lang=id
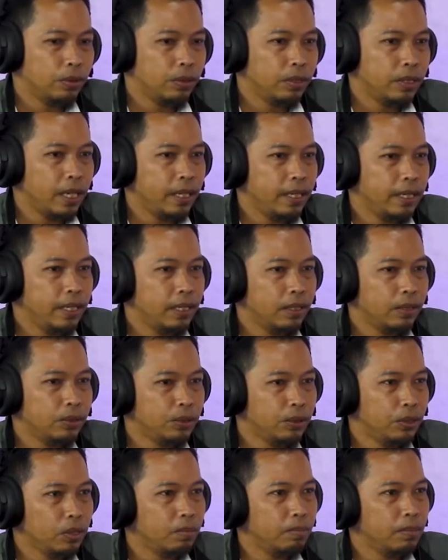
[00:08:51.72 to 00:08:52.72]
Ustadz
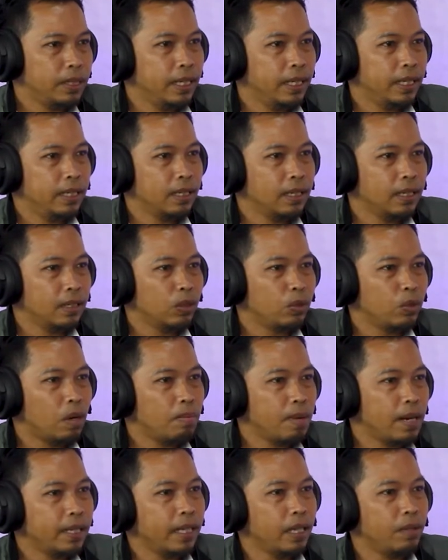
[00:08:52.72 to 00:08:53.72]
ditunjuk menjadi
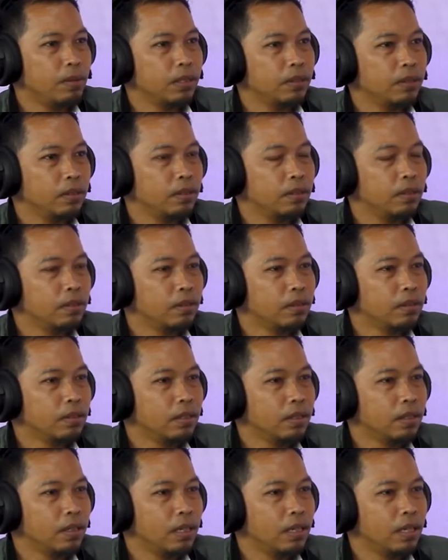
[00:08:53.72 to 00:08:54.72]
ketua partai waktu itu.
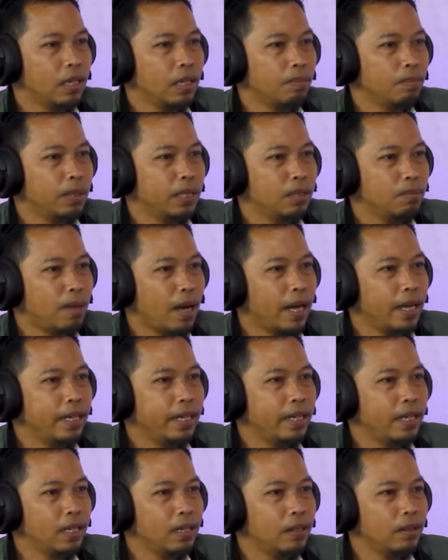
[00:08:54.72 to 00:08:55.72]
Yeah.
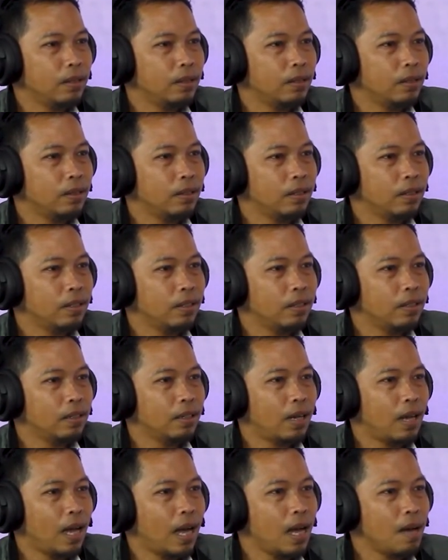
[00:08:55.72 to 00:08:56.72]
Pertimbangannya
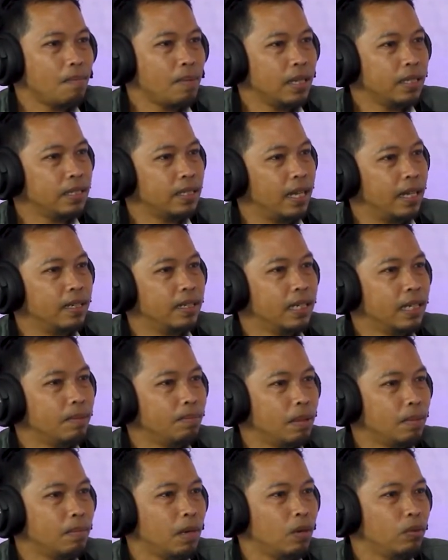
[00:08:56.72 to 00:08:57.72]
ah. apa Ustadz?
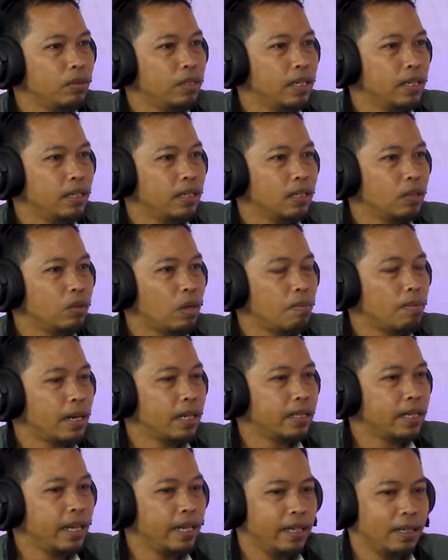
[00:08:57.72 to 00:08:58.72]
Kenapa mau jadi ketua
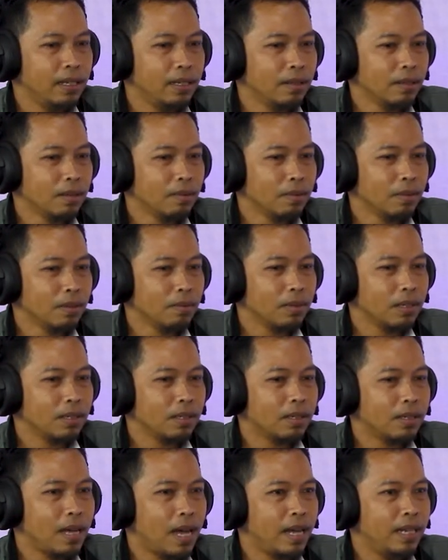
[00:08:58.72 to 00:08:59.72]
partai
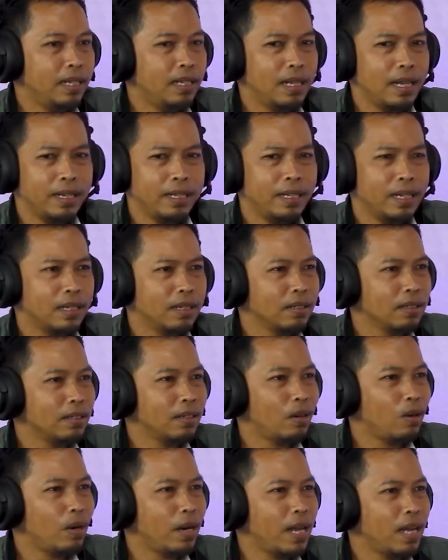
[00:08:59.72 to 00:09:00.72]
keadilan yang
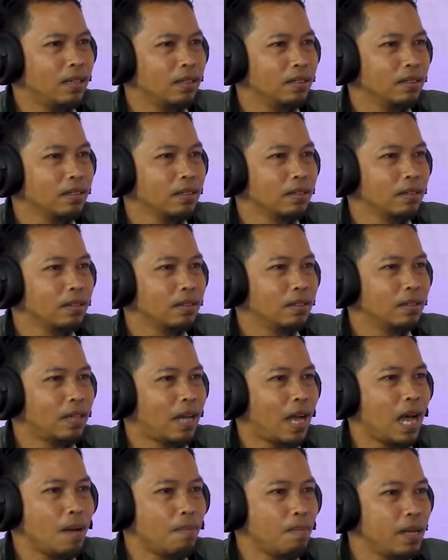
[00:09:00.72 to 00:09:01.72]
orang
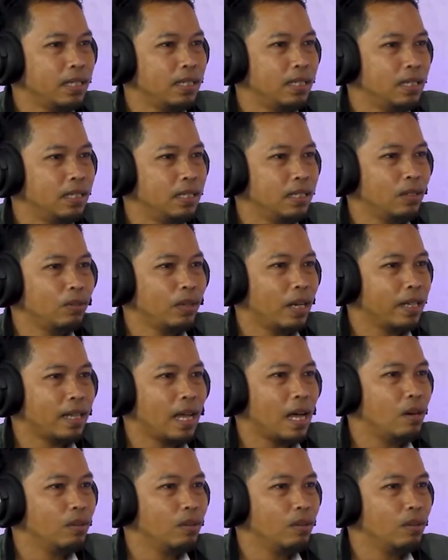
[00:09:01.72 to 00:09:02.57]
apa sih ini tuh nggak